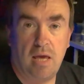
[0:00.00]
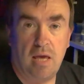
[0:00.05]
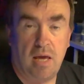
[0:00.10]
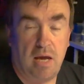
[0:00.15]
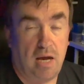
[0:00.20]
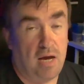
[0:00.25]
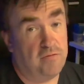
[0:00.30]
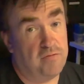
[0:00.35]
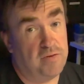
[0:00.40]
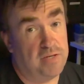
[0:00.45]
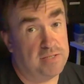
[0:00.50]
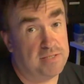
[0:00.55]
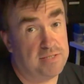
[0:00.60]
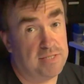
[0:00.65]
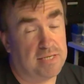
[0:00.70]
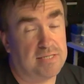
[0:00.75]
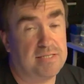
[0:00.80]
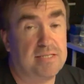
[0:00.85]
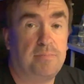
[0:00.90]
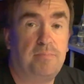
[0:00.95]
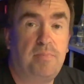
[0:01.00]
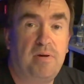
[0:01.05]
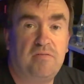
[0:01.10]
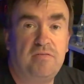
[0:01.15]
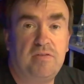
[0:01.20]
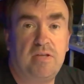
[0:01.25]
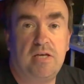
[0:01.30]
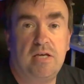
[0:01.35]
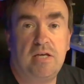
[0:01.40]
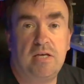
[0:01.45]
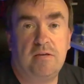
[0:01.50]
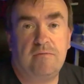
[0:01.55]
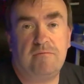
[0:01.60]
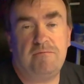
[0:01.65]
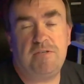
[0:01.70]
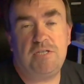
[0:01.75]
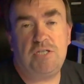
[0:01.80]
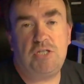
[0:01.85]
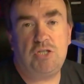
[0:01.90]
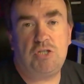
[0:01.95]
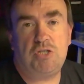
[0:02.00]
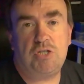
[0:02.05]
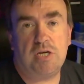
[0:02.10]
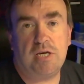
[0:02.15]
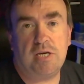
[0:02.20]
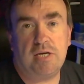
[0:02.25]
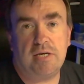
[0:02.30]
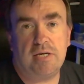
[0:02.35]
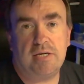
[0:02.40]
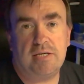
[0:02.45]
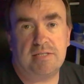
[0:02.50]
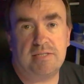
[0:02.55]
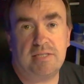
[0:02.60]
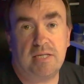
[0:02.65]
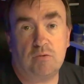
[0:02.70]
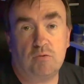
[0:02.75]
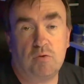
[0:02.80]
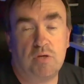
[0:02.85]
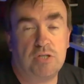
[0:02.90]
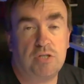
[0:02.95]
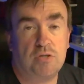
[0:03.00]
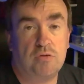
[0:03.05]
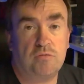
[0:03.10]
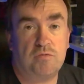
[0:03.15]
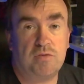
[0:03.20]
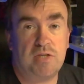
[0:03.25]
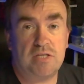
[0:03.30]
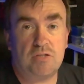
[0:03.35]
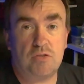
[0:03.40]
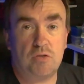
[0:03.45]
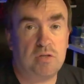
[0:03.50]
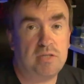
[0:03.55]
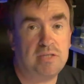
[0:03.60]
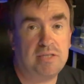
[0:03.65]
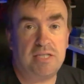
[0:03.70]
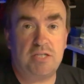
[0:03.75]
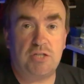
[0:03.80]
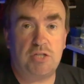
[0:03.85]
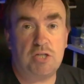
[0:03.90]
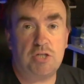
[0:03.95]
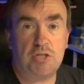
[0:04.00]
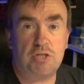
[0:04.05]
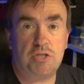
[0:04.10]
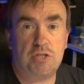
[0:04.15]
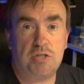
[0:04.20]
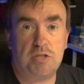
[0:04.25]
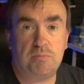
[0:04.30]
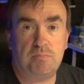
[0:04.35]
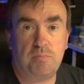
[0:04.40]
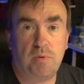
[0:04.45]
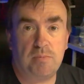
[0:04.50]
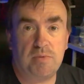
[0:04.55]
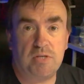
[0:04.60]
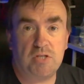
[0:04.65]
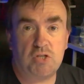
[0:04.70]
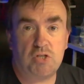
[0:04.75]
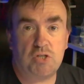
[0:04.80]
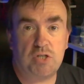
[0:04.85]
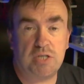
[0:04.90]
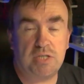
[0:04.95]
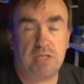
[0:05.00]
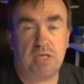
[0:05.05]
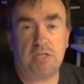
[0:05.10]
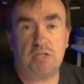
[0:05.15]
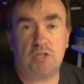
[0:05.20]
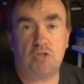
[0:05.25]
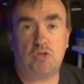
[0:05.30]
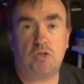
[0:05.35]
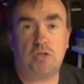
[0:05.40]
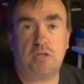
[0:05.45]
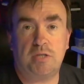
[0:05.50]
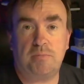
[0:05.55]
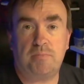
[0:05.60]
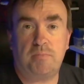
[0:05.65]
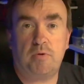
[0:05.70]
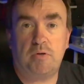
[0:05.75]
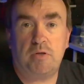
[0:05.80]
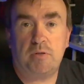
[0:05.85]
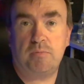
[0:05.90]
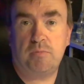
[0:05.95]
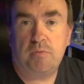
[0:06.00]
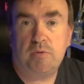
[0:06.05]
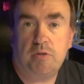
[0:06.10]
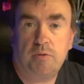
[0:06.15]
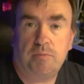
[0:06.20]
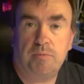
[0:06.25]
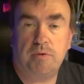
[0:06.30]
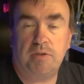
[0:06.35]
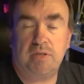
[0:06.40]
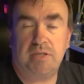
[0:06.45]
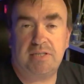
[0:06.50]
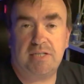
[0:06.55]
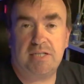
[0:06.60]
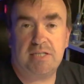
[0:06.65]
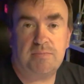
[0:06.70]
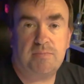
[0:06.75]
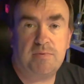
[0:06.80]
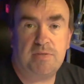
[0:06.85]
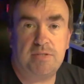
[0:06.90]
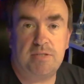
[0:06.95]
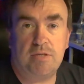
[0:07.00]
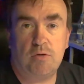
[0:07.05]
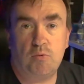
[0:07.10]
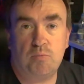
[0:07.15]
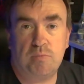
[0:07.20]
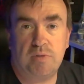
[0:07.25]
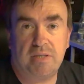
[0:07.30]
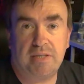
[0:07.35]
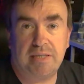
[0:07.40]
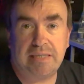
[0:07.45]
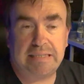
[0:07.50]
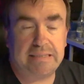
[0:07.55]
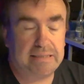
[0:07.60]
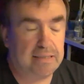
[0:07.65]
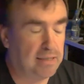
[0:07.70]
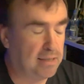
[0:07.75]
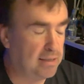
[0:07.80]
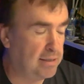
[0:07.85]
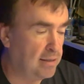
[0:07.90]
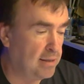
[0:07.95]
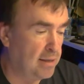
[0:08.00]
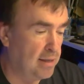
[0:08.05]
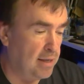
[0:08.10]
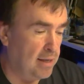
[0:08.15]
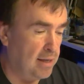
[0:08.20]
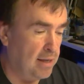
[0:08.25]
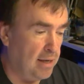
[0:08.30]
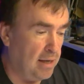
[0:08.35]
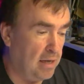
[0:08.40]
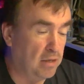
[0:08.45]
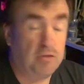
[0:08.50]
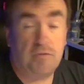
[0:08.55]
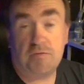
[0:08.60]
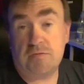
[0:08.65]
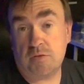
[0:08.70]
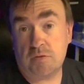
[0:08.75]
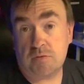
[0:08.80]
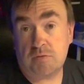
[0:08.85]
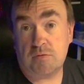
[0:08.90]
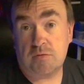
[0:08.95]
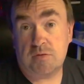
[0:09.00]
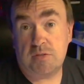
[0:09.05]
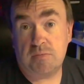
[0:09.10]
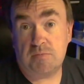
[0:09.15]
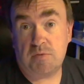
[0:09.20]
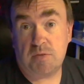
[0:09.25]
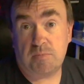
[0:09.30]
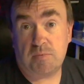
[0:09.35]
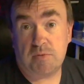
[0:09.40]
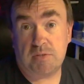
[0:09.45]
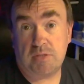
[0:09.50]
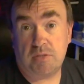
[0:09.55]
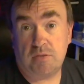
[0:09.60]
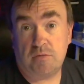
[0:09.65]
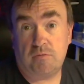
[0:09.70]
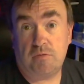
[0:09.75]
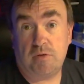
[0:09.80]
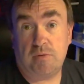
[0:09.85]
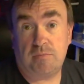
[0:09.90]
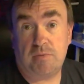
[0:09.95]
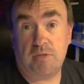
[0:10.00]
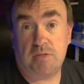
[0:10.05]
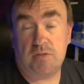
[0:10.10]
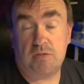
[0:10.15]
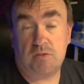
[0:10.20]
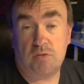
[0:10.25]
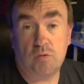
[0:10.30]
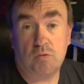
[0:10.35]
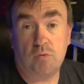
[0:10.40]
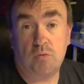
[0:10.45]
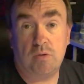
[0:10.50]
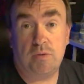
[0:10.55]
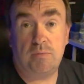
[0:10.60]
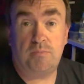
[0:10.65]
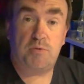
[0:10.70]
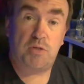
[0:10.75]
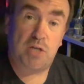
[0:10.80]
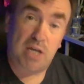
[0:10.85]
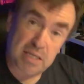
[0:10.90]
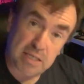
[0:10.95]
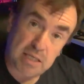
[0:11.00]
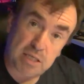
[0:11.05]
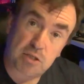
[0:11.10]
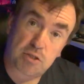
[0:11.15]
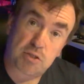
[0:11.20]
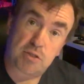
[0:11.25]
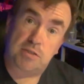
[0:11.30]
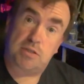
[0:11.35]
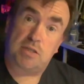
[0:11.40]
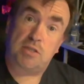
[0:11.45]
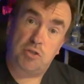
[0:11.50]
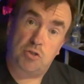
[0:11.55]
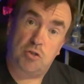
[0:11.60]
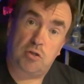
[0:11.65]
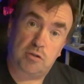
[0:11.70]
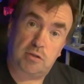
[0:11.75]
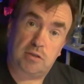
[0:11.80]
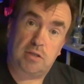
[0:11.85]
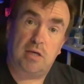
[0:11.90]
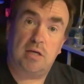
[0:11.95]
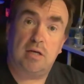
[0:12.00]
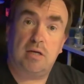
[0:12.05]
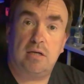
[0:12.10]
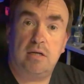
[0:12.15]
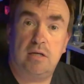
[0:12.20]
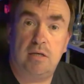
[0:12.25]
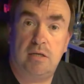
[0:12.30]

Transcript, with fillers: A więc jak zapewne widzicie, znajduję się w nieco innej części pomieszczenia niż do tej pory były robione transmisje u mnie na kanale. A to w związku z tym, że postanowiłem ten stół przenieść ze środka